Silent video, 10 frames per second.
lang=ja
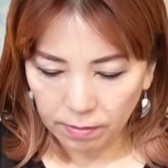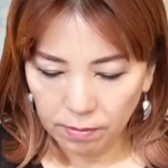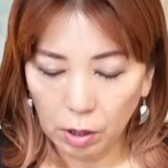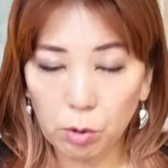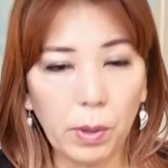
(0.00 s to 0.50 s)

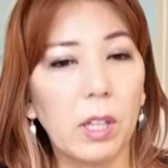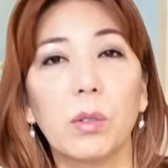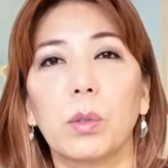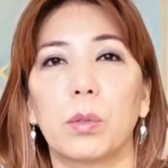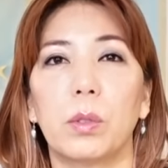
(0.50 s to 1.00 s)
目の前
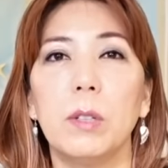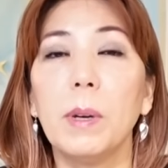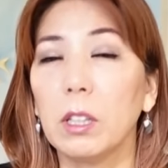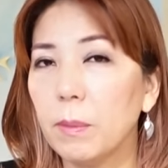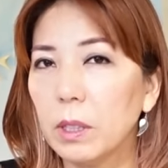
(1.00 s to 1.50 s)
のこと、
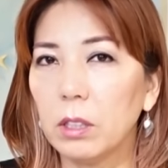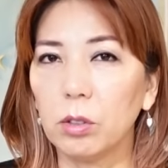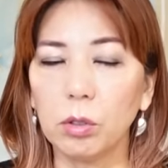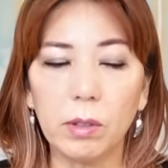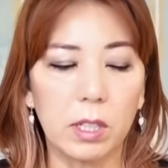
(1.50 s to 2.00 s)
今決まってる
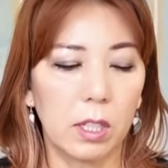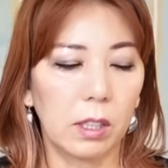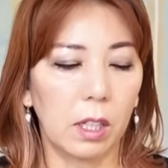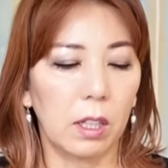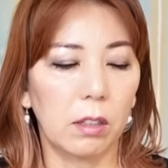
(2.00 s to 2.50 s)
ことはしっ
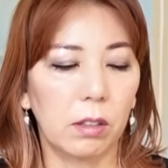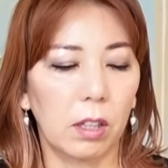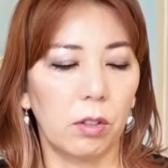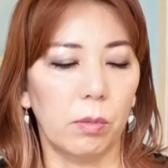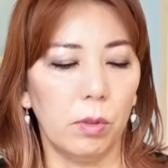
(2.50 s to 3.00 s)
かりやるけ
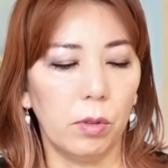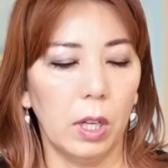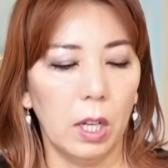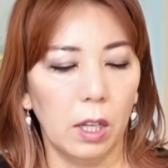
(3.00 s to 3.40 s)
れども、